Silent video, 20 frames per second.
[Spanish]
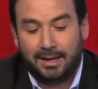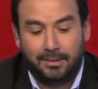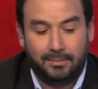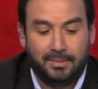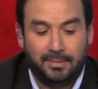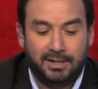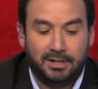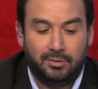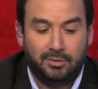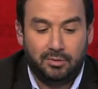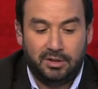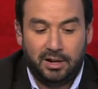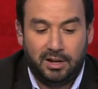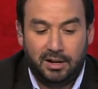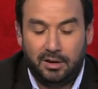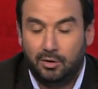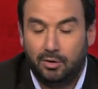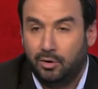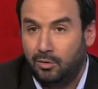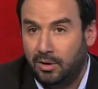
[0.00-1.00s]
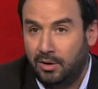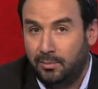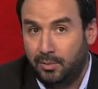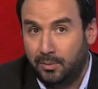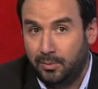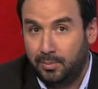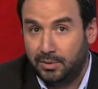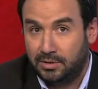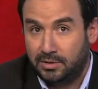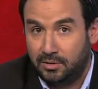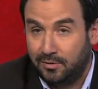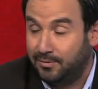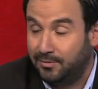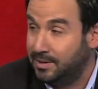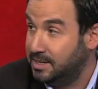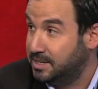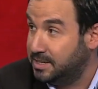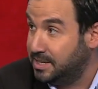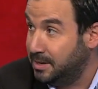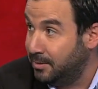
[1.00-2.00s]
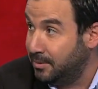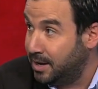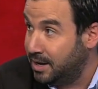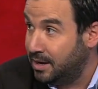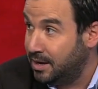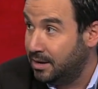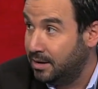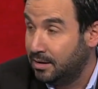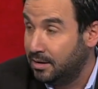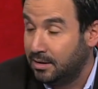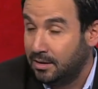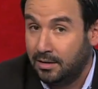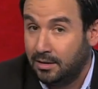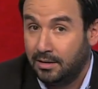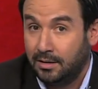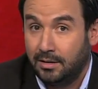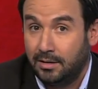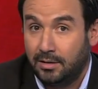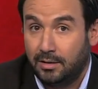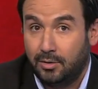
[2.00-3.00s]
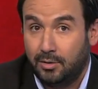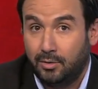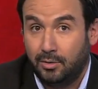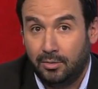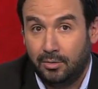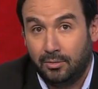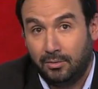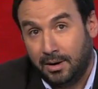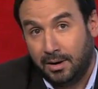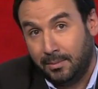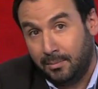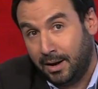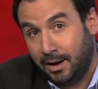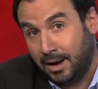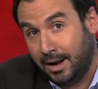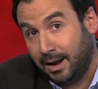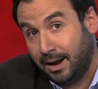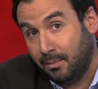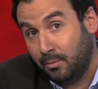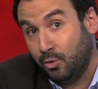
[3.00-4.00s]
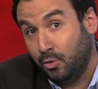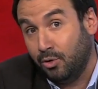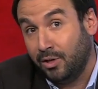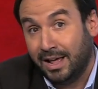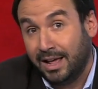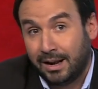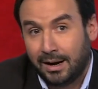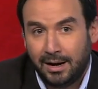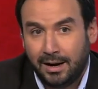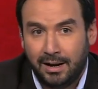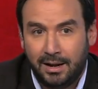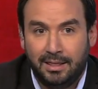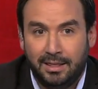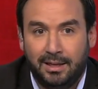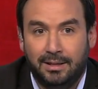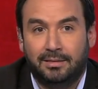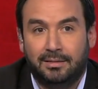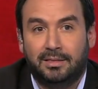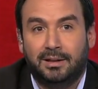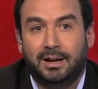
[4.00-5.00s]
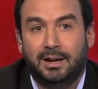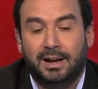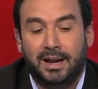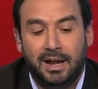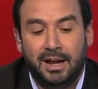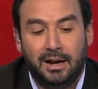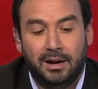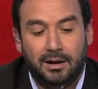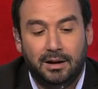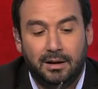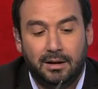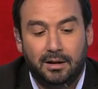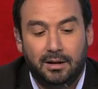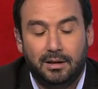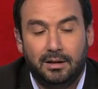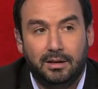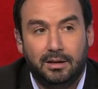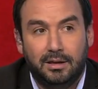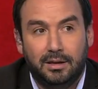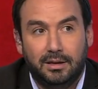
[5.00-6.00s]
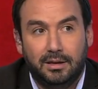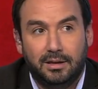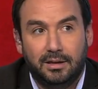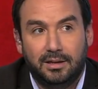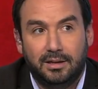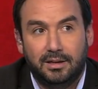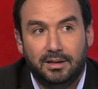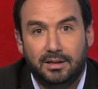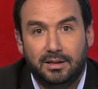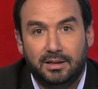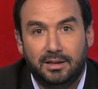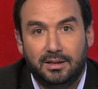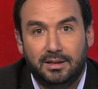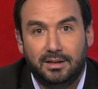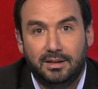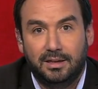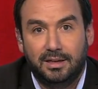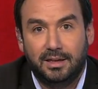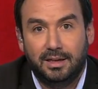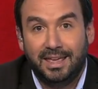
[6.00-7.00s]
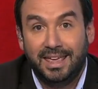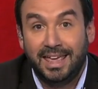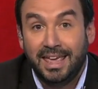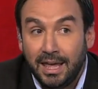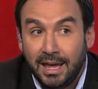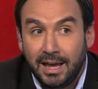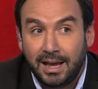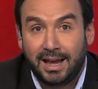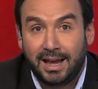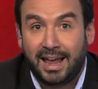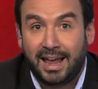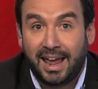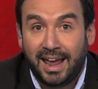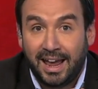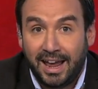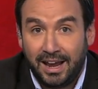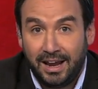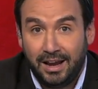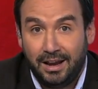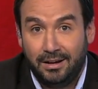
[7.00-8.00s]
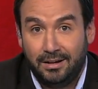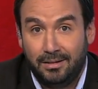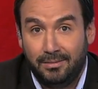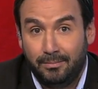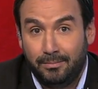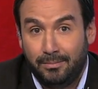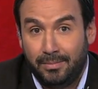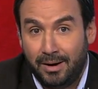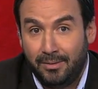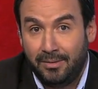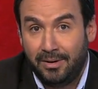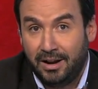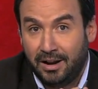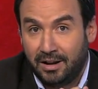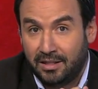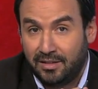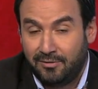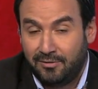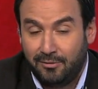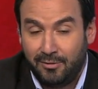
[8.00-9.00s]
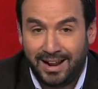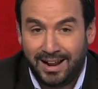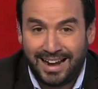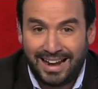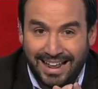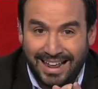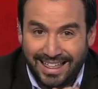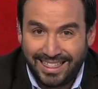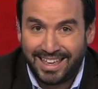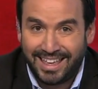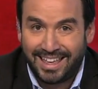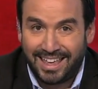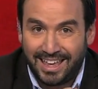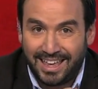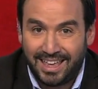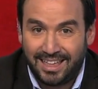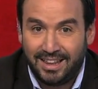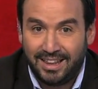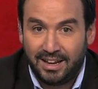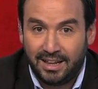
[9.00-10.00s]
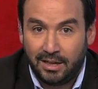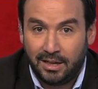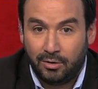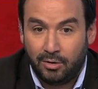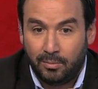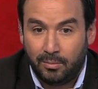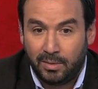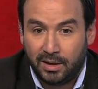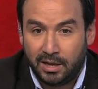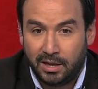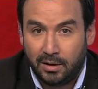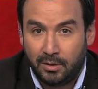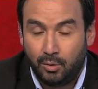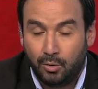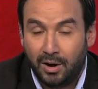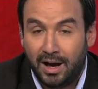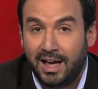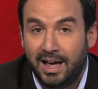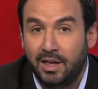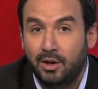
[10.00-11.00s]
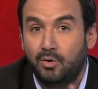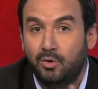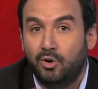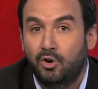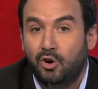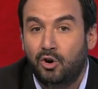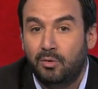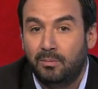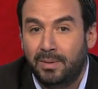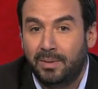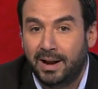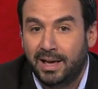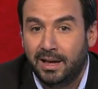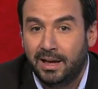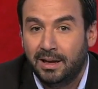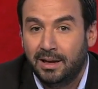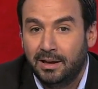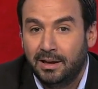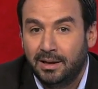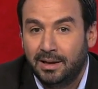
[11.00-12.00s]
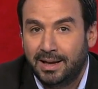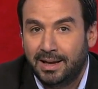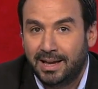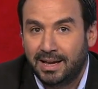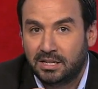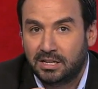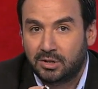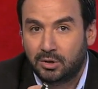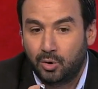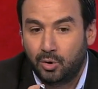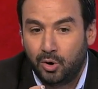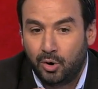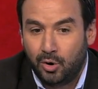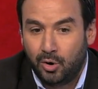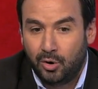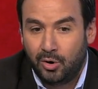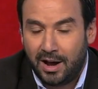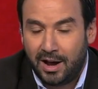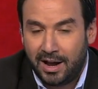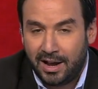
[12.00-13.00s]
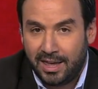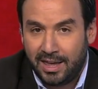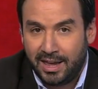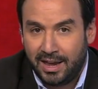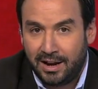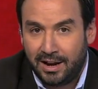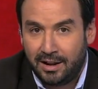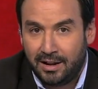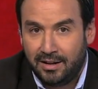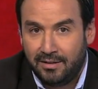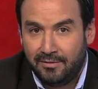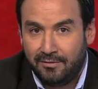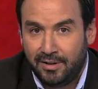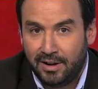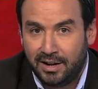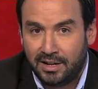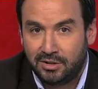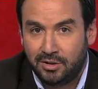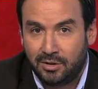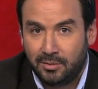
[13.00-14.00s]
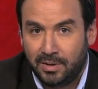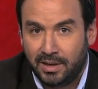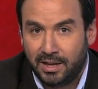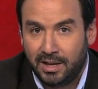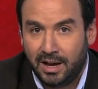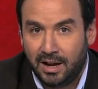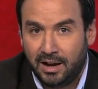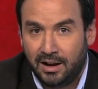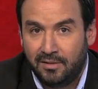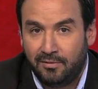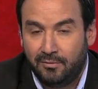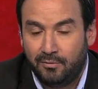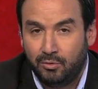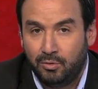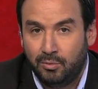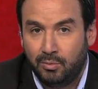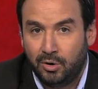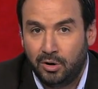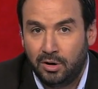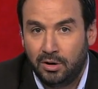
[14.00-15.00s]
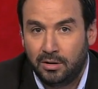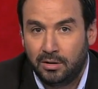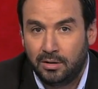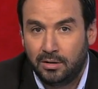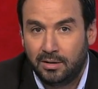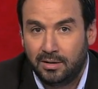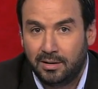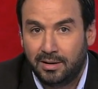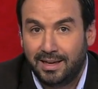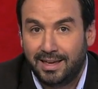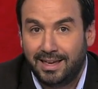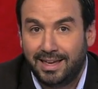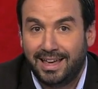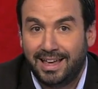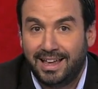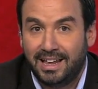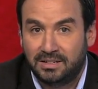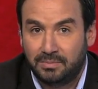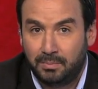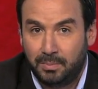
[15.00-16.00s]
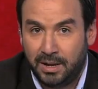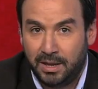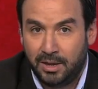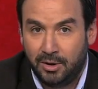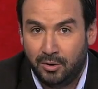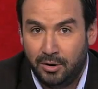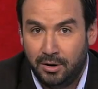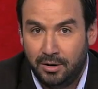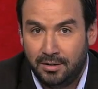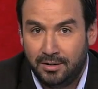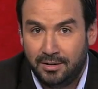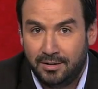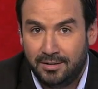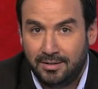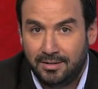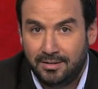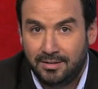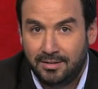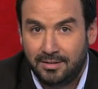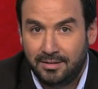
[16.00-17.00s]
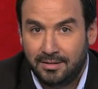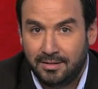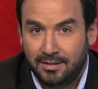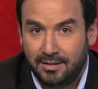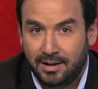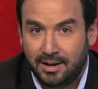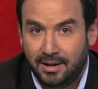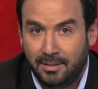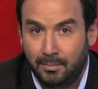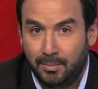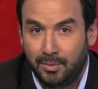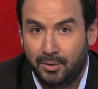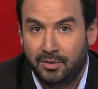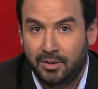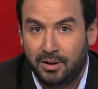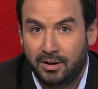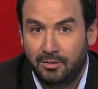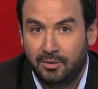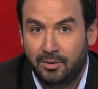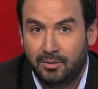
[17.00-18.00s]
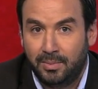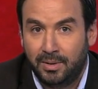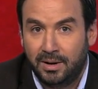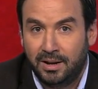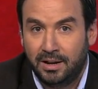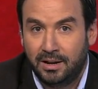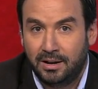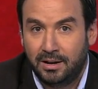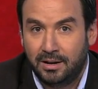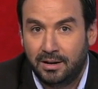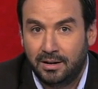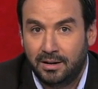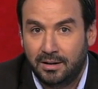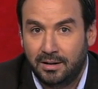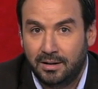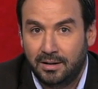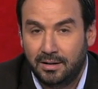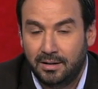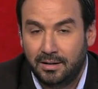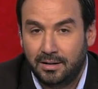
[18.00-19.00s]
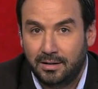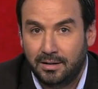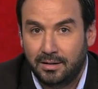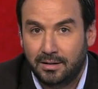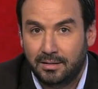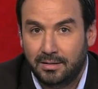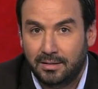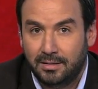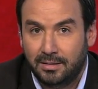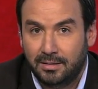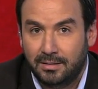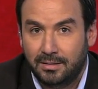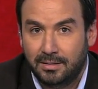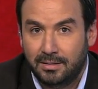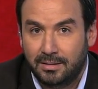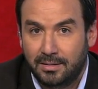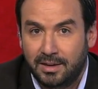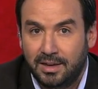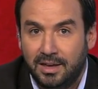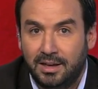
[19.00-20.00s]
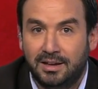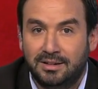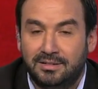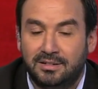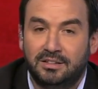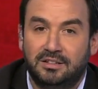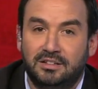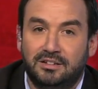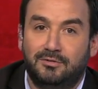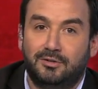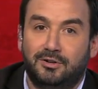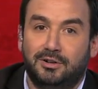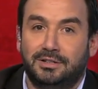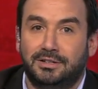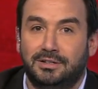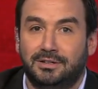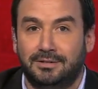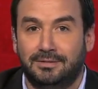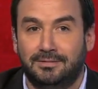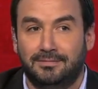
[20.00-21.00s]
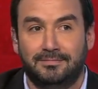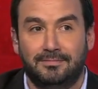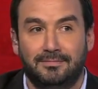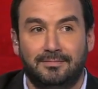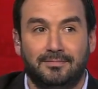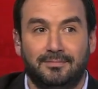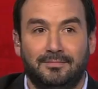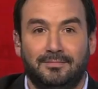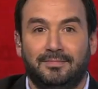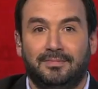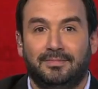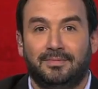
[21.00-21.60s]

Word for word: Eh, va a ser un técnico con una propuesta ofensiva, sí. ¿Sí? con una manera moderna de entrenar. 99% no mexicano. Y que va a venir de fuera, nadie que haya dirigido en México. Hay, un nombre ¿eh? que, sonó ayer en Federación Mexicana de Fútbol. Dígalo. Español, sí. campeón de la Europa League. Dígalo. Quique Sánchez Flores. Oh, oh.